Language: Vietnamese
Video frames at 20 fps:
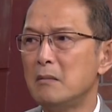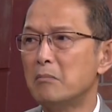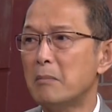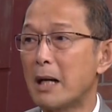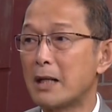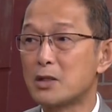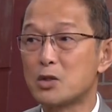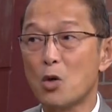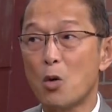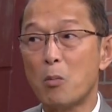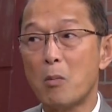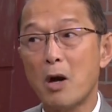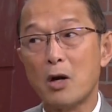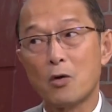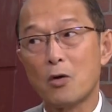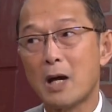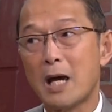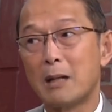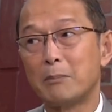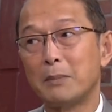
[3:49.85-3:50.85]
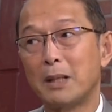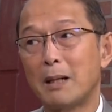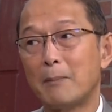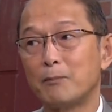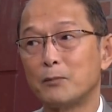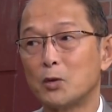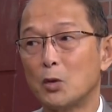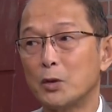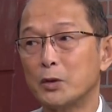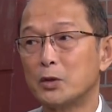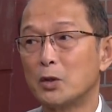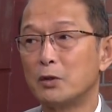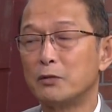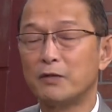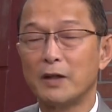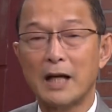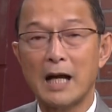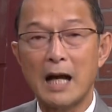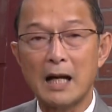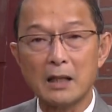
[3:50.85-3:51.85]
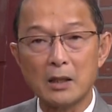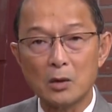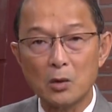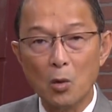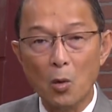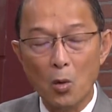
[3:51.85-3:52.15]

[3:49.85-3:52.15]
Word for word: Mặc dù mới có 25 tuổi thôi, phải ăn